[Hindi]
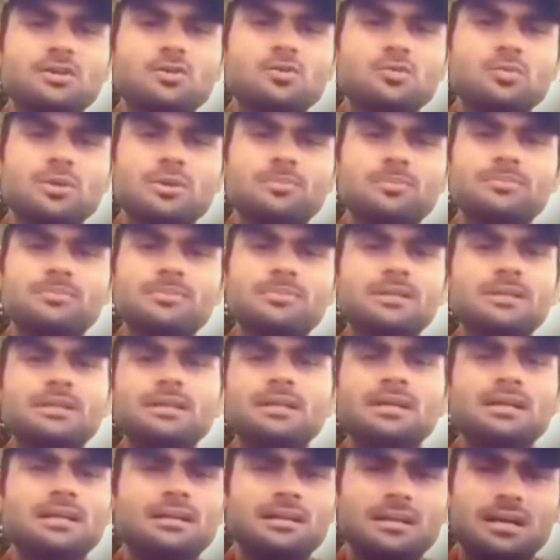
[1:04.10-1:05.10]
के ऊपर
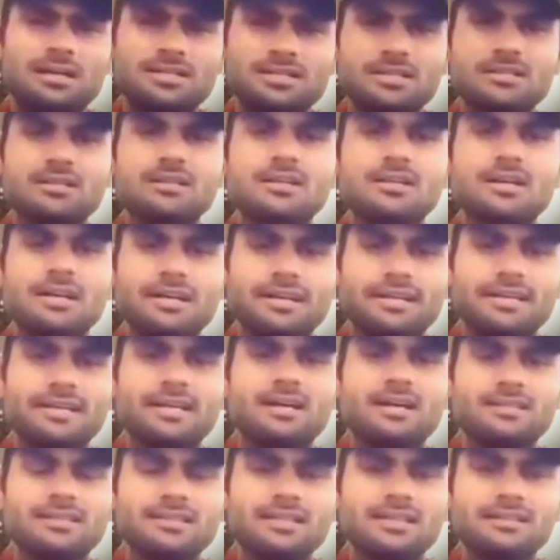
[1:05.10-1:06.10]
लाछन लगा रखे
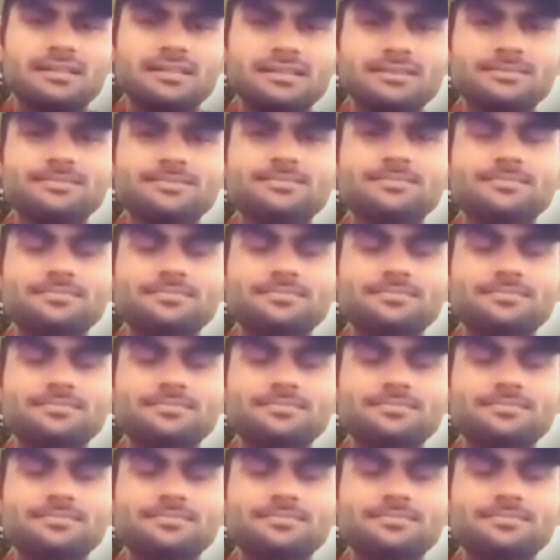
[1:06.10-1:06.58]
हैं आदि आदि